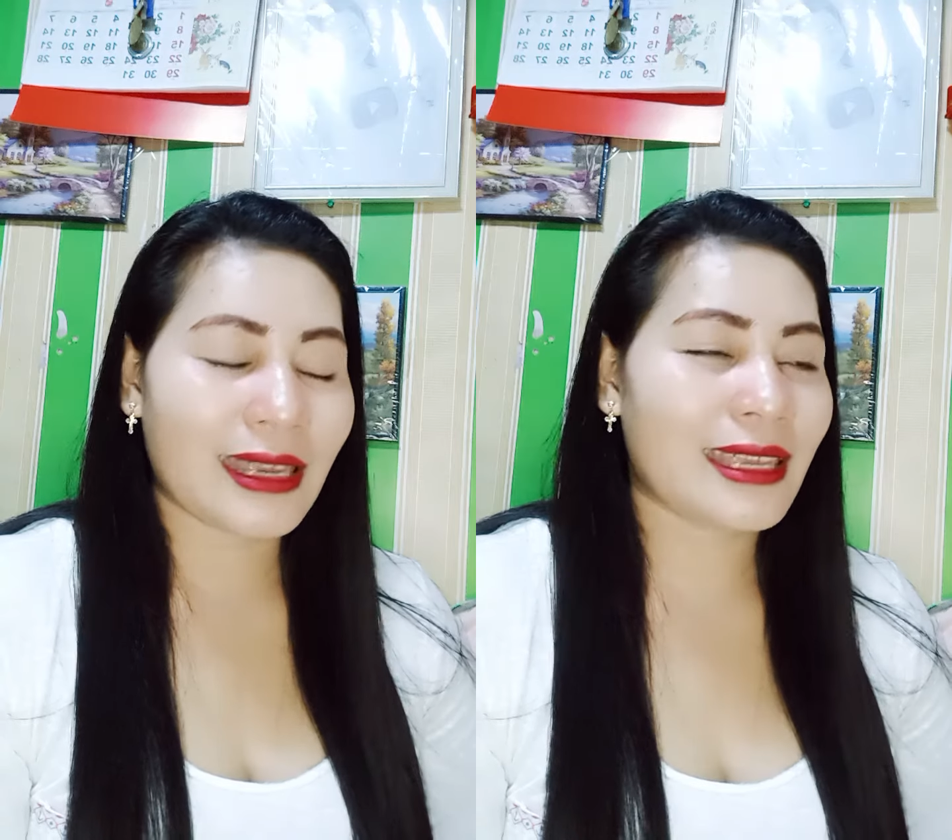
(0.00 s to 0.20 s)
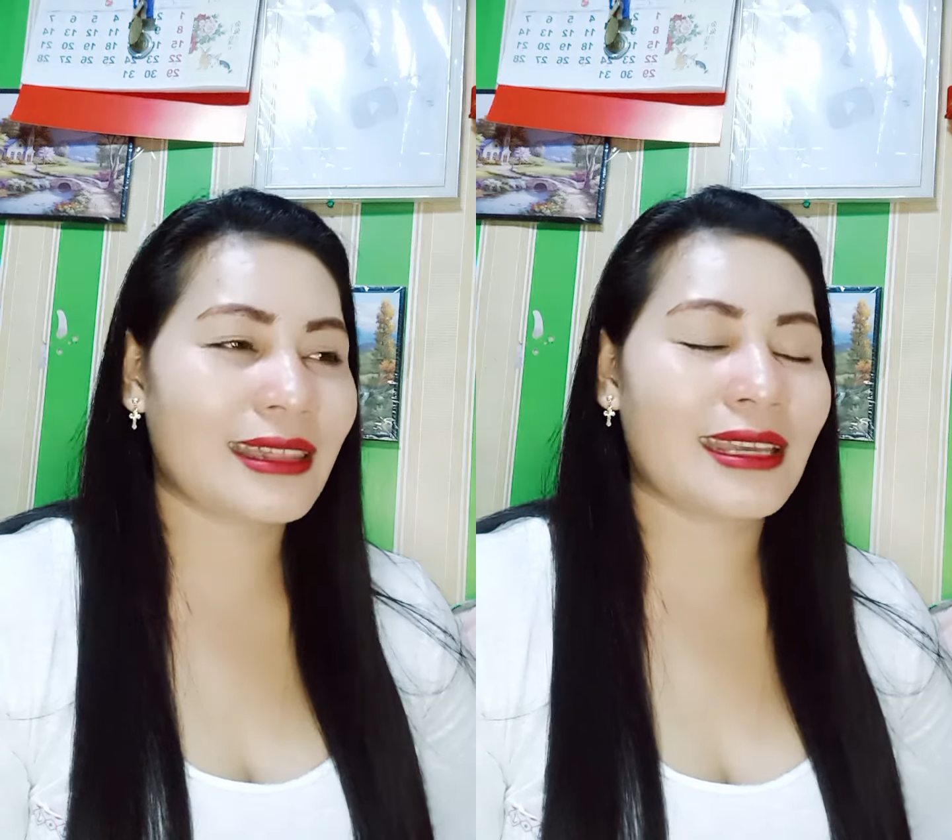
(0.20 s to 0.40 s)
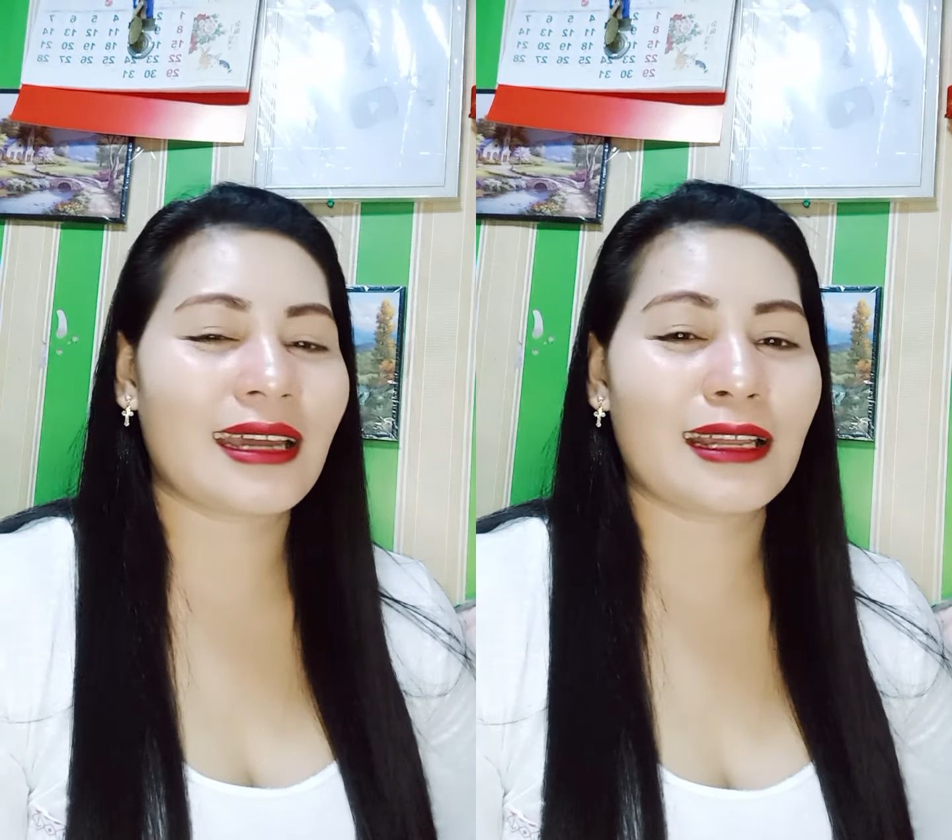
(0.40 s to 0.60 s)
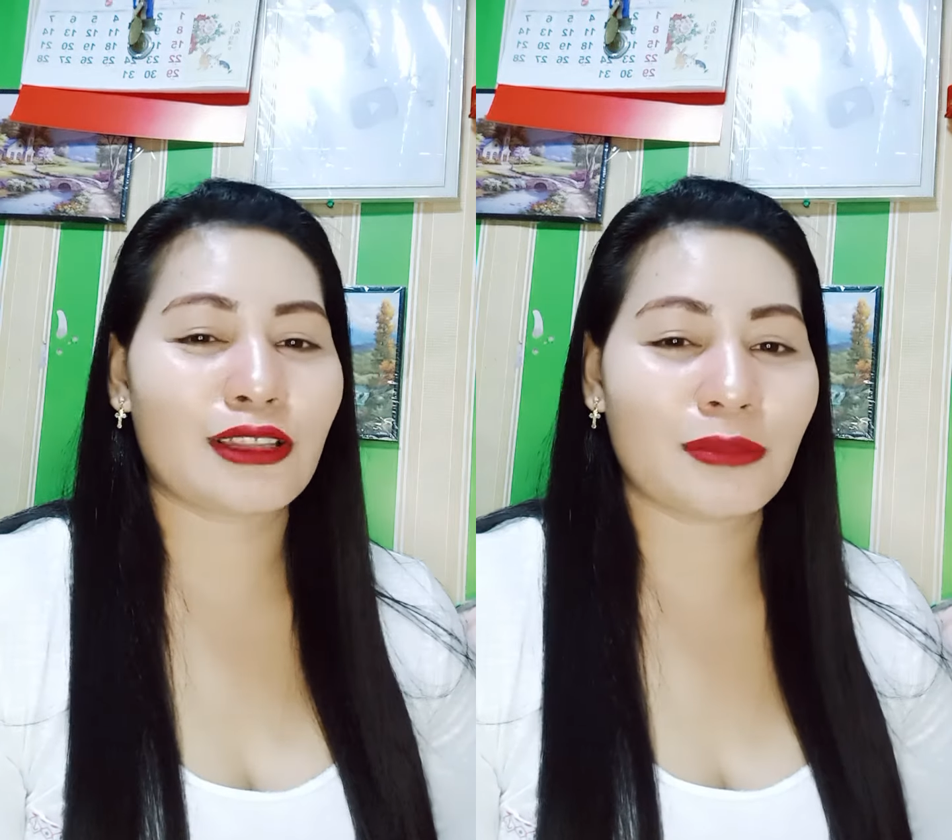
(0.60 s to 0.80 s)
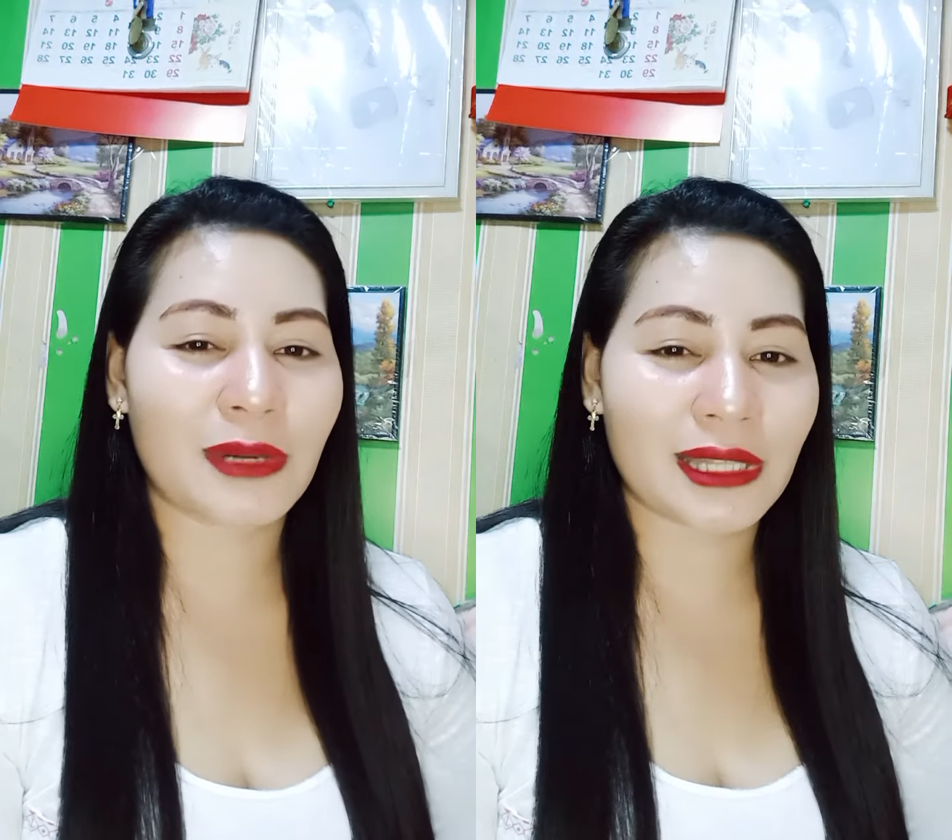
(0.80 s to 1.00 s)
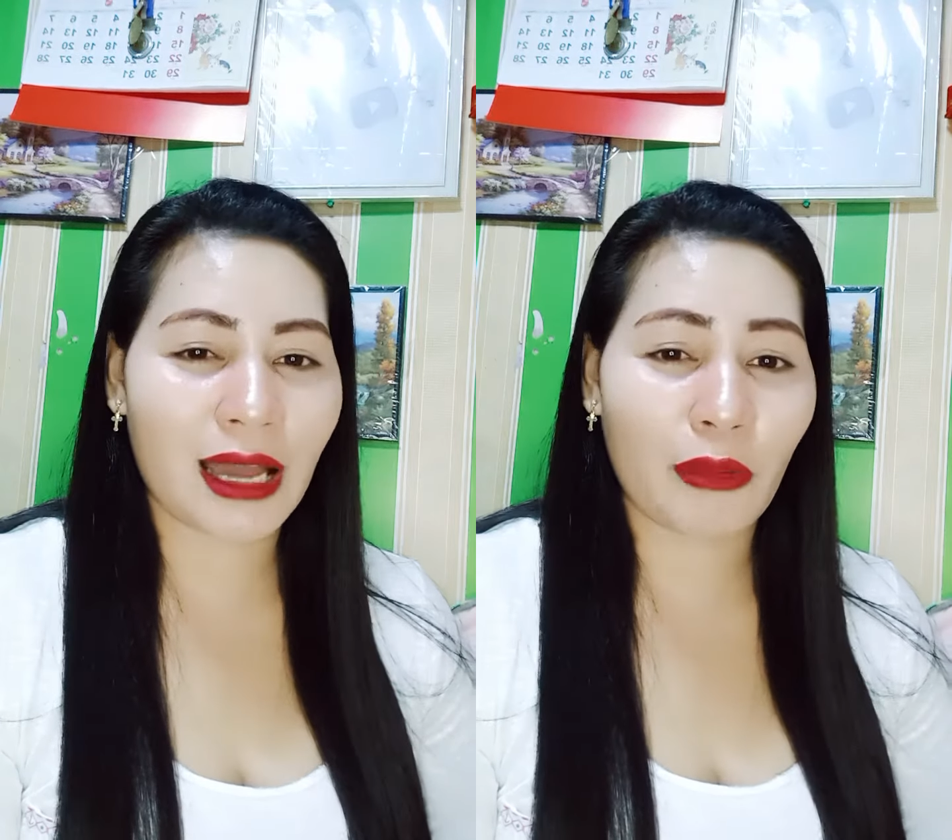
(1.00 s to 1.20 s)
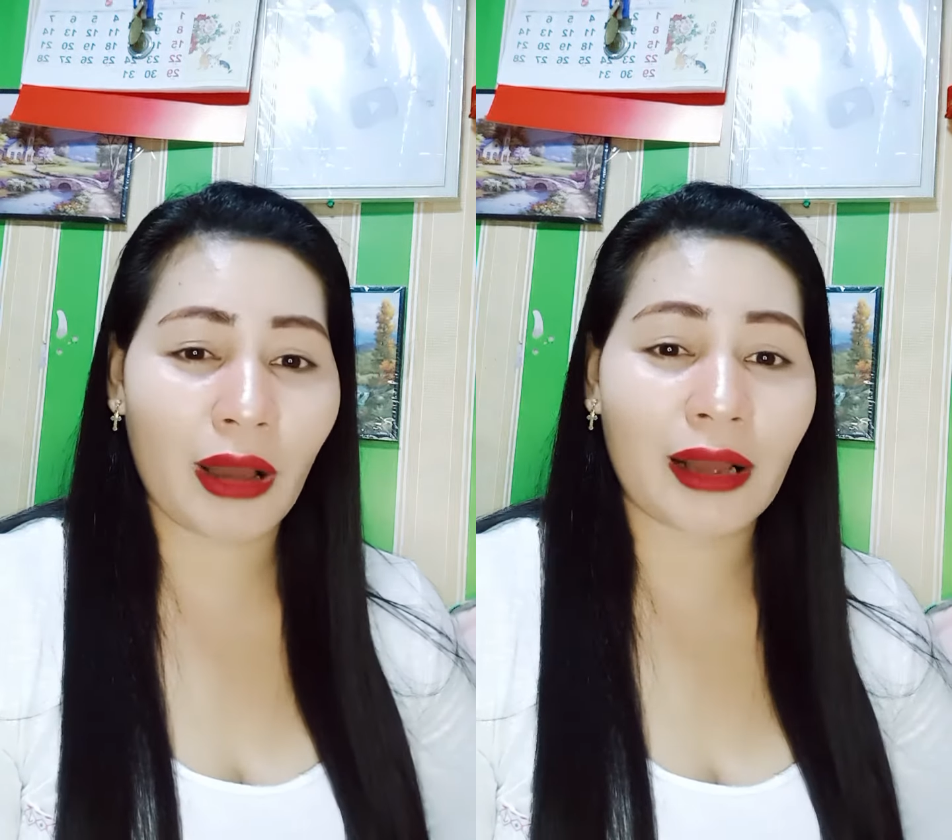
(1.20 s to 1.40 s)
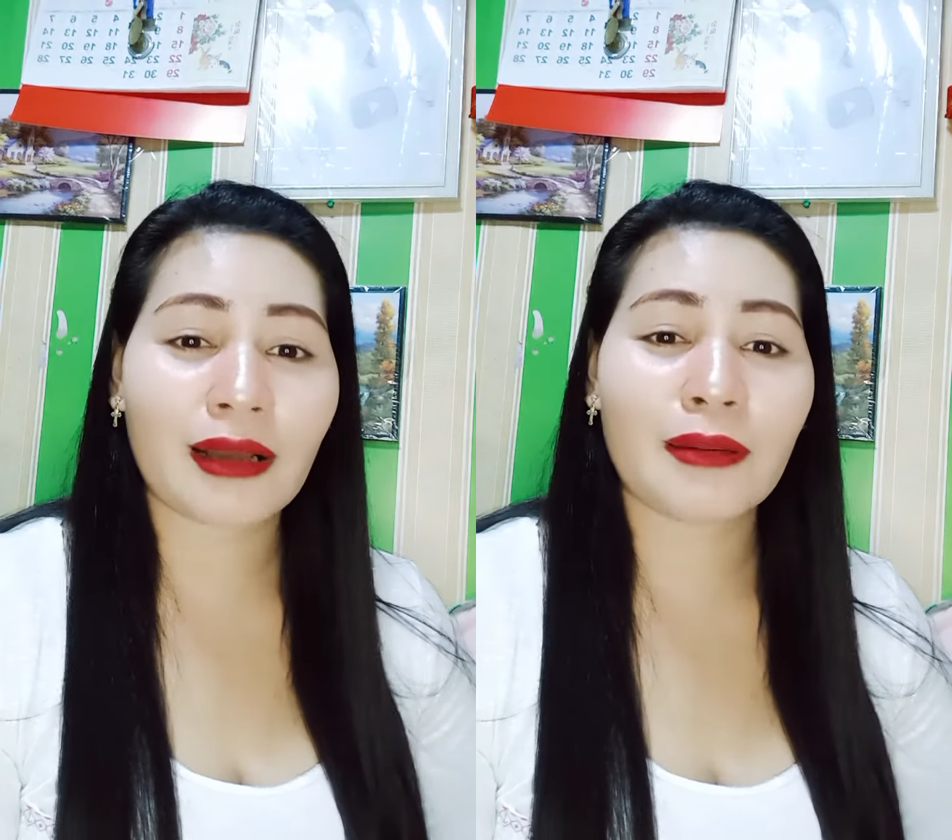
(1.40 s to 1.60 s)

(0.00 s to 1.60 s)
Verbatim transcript: hindi ka na tumatawag,